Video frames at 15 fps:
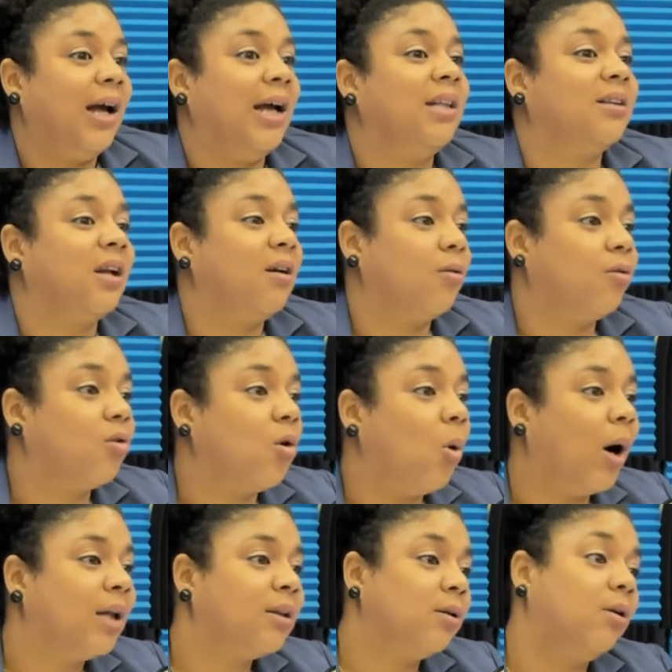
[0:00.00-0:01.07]
entre los
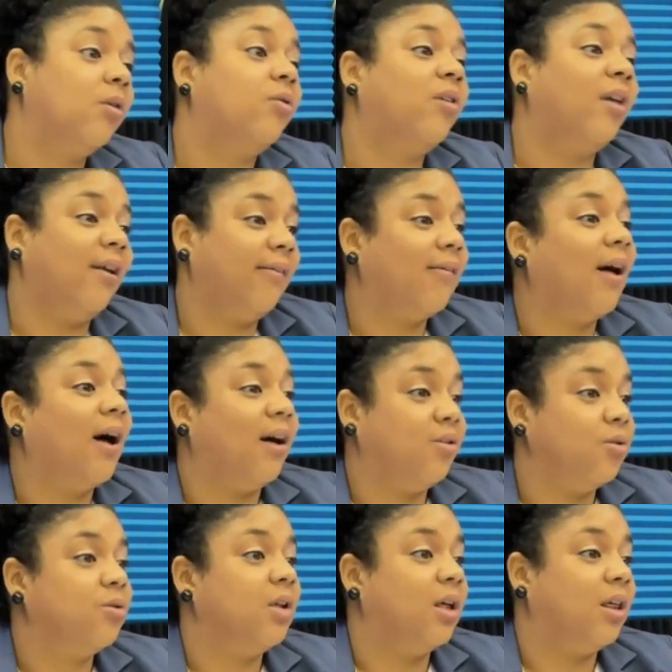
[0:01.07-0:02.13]
4 y los 6
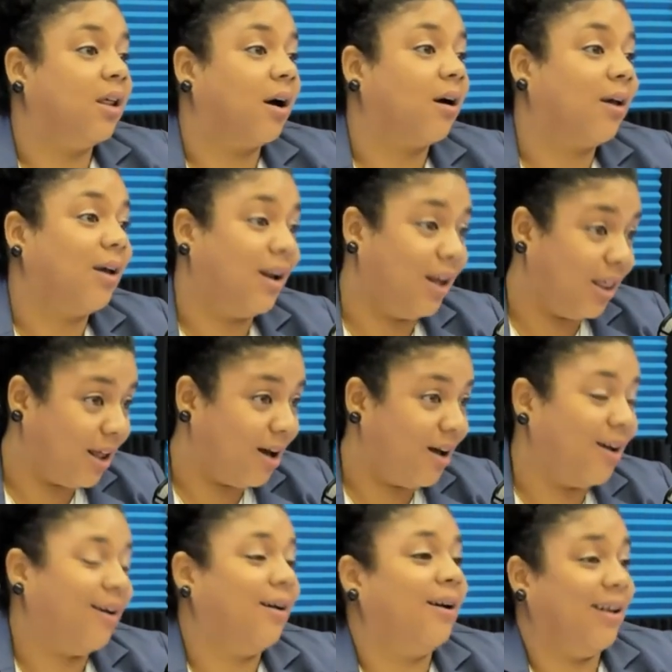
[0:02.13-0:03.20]
años de edad, que le da
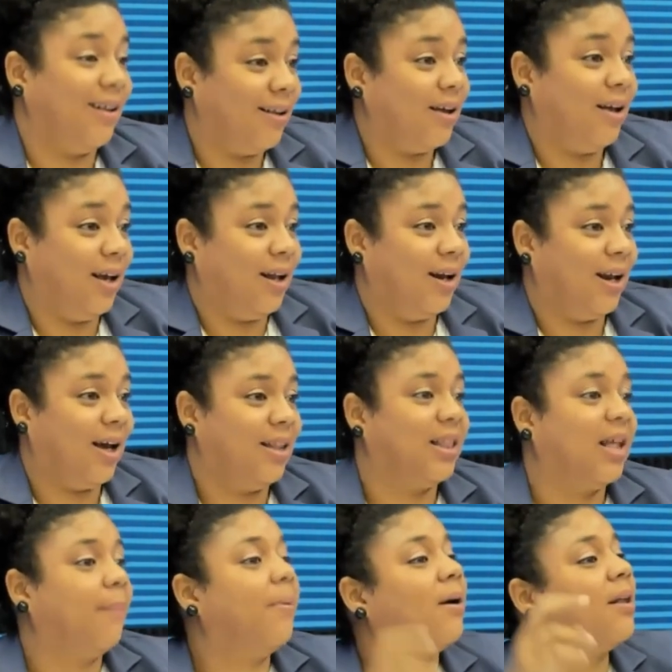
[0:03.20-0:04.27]
eh, eh, la
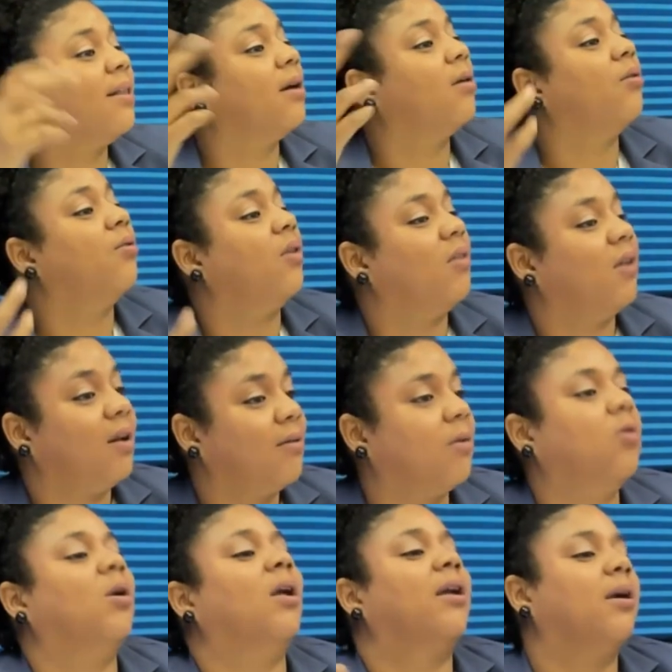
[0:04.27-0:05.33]
etapa que se considera
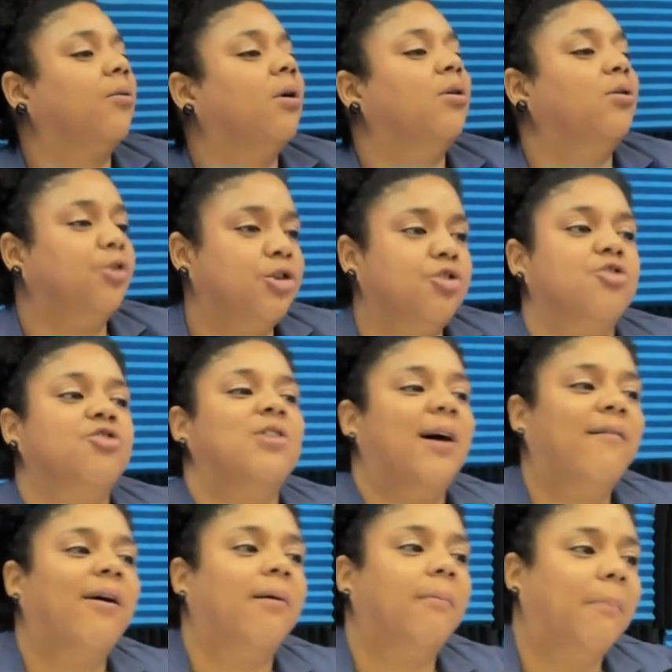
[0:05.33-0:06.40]
escolar, aunque los niños ya
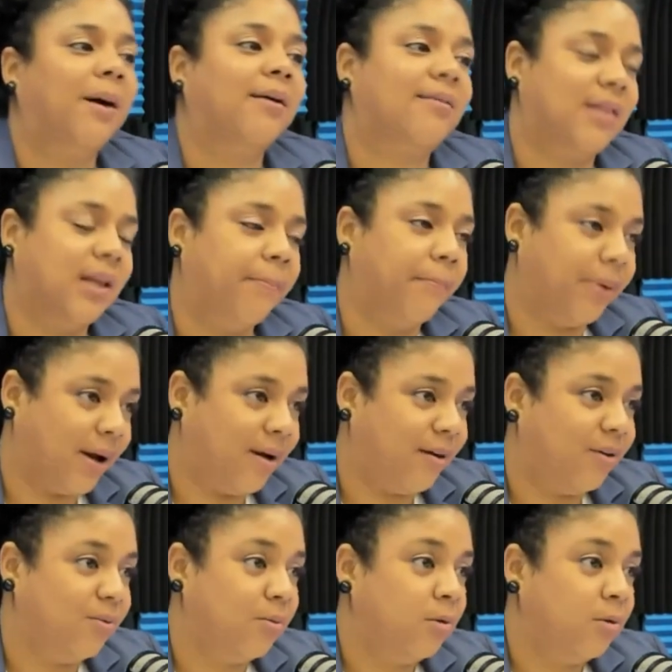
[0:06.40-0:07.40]
van más temprano.